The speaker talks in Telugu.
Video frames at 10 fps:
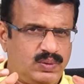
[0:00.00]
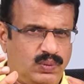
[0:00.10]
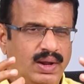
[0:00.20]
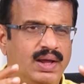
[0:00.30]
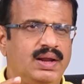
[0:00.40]

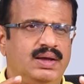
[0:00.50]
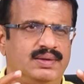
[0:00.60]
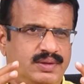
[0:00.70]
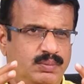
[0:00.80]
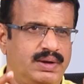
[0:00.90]
కులాల
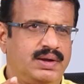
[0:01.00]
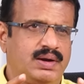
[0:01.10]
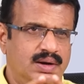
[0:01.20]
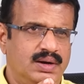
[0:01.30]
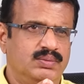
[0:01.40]

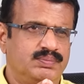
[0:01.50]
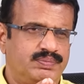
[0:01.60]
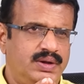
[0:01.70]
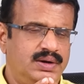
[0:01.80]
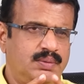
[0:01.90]
సమీకరణాలు
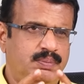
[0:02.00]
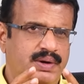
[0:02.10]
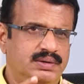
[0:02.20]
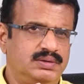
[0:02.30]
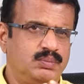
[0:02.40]
అంటే
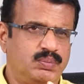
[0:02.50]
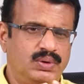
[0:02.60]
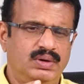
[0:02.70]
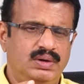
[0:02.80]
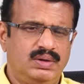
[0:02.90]
ఫర్
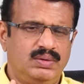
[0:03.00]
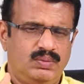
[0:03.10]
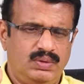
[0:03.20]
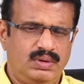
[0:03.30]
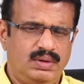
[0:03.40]
ఎగ్జాంపుల్
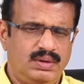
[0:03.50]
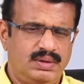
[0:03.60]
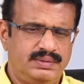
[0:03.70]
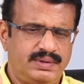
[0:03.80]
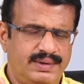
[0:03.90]

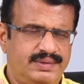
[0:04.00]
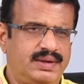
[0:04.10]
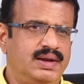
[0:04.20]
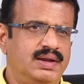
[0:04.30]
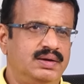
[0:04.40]

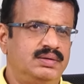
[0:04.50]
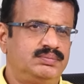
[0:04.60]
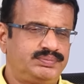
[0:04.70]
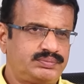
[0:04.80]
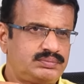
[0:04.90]
జనసేన
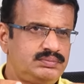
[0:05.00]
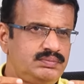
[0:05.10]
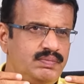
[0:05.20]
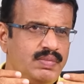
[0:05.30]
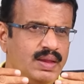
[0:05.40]

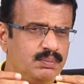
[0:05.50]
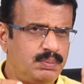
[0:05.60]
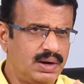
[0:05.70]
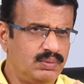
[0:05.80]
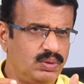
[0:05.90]

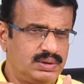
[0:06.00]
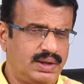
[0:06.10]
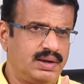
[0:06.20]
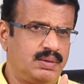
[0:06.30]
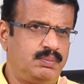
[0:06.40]
బలం ఒక
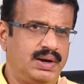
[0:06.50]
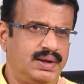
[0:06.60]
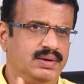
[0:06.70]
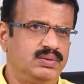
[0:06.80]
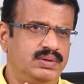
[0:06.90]
దగ్గర
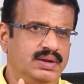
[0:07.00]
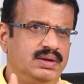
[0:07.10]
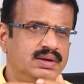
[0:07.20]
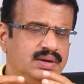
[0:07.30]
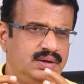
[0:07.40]
బలంగా ఉంది
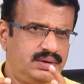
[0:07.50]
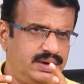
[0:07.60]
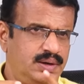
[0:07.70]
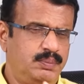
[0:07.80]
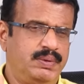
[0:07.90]

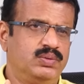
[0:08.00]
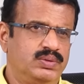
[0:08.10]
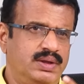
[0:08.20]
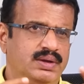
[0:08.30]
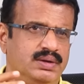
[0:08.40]
టీడీపీ
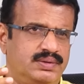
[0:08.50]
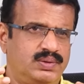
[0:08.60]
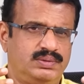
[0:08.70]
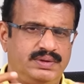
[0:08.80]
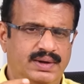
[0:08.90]
ఉంది
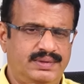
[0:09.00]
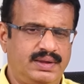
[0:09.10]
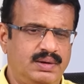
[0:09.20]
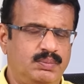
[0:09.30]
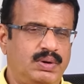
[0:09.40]
సో
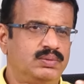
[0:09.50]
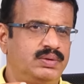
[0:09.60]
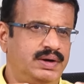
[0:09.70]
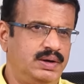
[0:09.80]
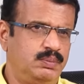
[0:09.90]
జనసేన బలం
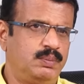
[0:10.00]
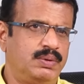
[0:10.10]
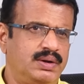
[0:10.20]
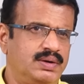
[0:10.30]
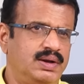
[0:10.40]
టీడీపీ
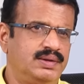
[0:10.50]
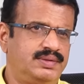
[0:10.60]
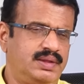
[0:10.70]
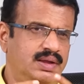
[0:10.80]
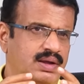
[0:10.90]
బలం
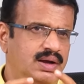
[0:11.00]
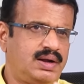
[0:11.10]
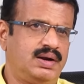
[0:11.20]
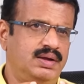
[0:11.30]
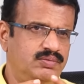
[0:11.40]
కలిస్తే
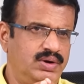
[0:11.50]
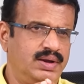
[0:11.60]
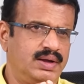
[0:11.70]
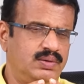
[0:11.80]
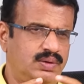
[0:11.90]
అక్కడ
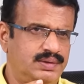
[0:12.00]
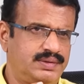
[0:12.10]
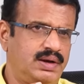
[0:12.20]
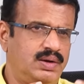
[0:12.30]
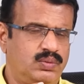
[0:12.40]
విన్నింగ్
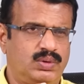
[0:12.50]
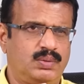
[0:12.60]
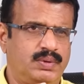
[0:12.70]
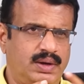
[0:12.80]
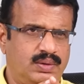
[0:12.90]
అవకాశాలు ఆ
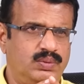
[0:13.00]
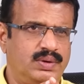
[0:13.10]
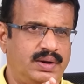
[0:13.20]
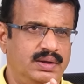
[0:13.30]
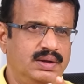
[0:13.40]
కూటమికి ఎక్కువ
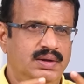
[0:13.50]
ఉంటాయి